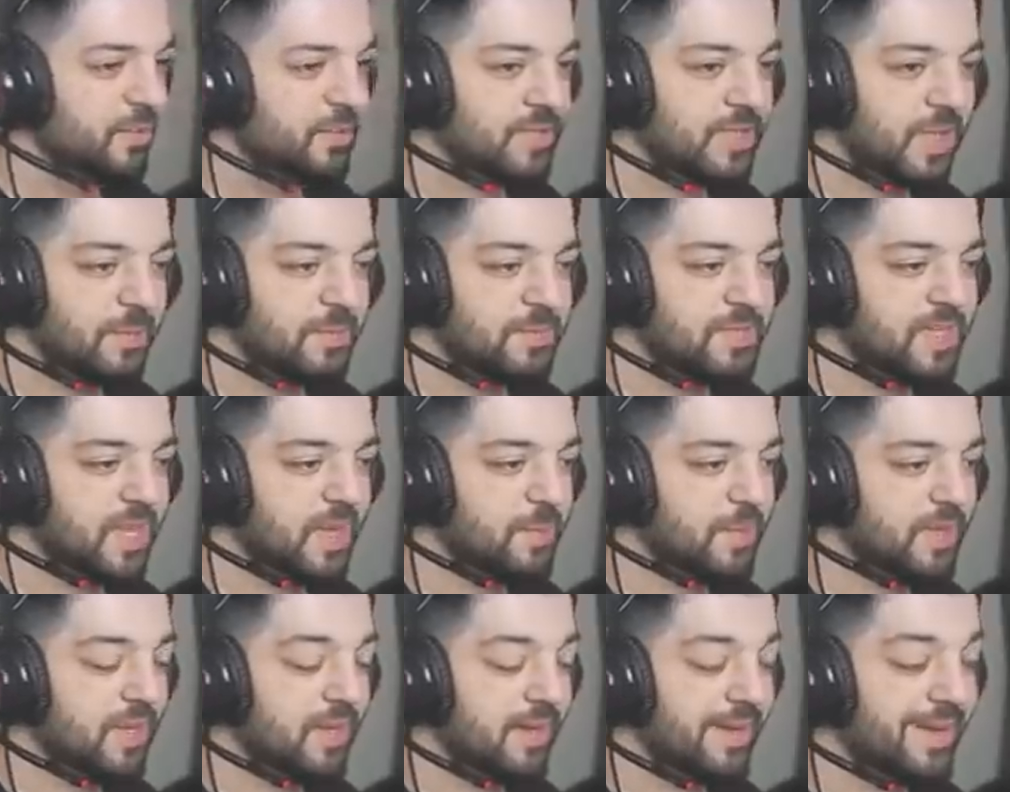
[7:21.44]
Çok güzel. Bize
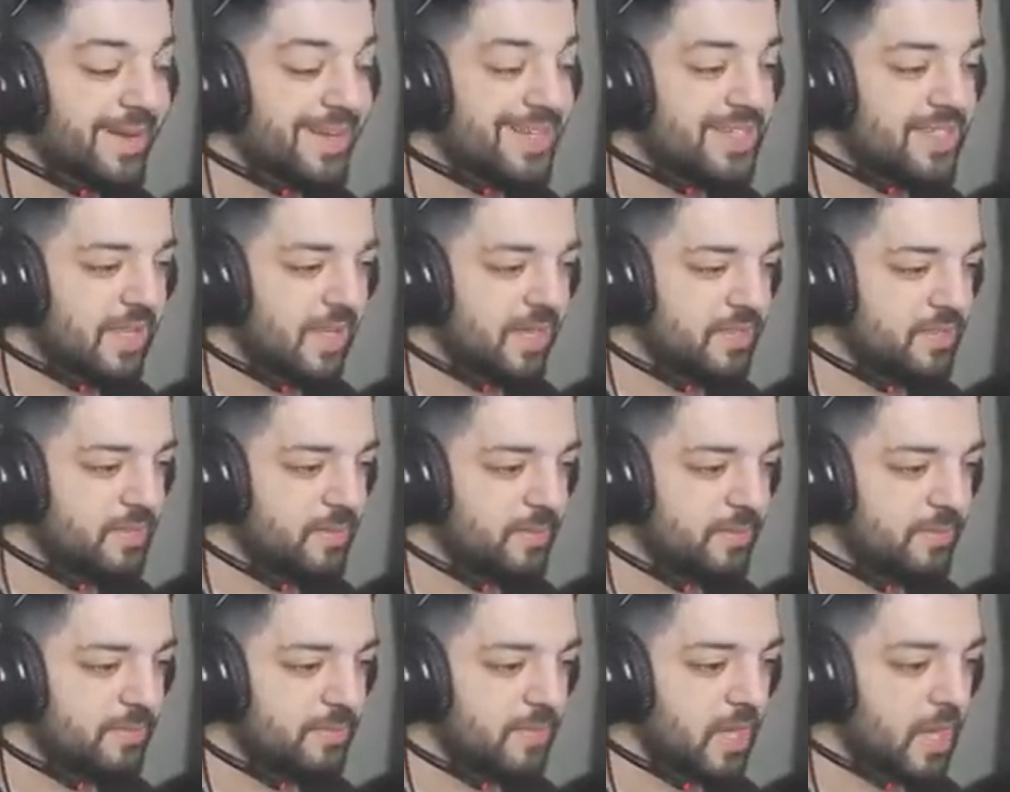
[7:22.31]
hemen araç
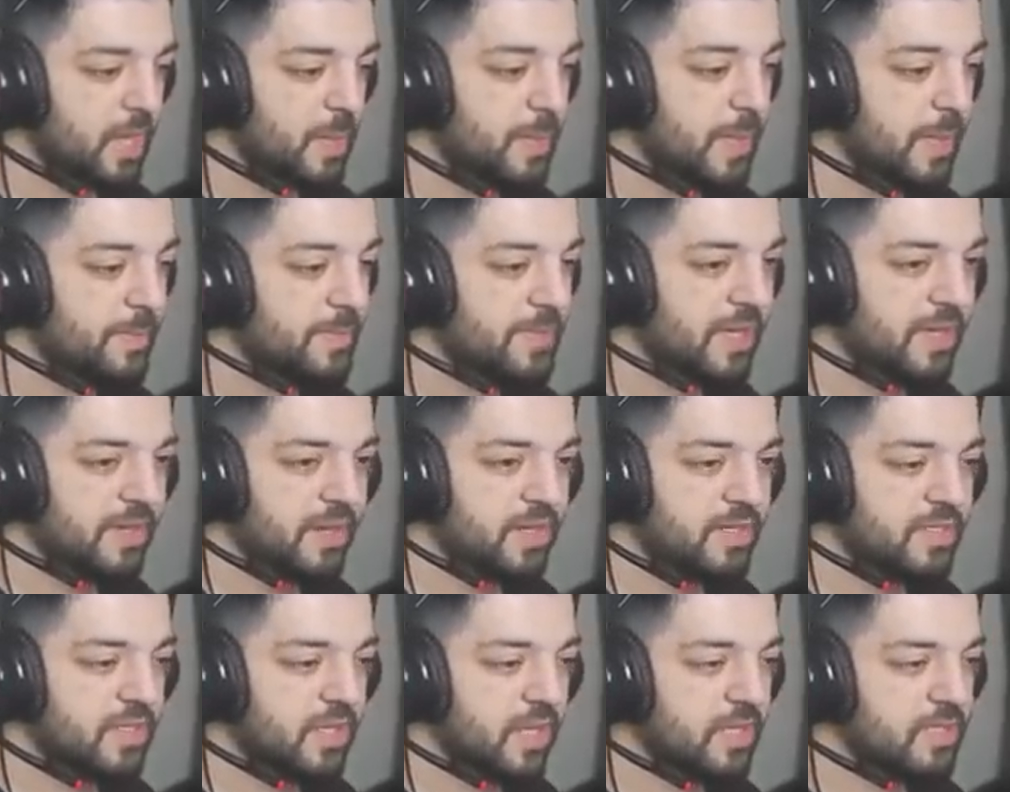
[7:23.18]
lazım. Hemen bir
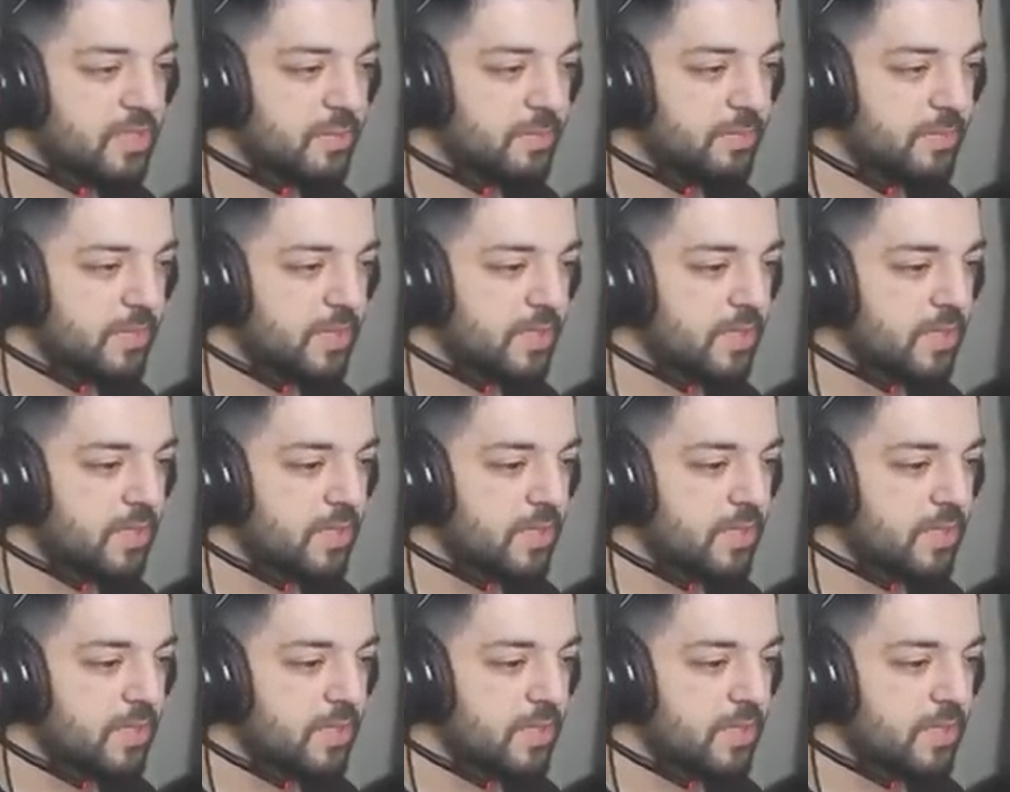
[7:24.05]
araç lazım.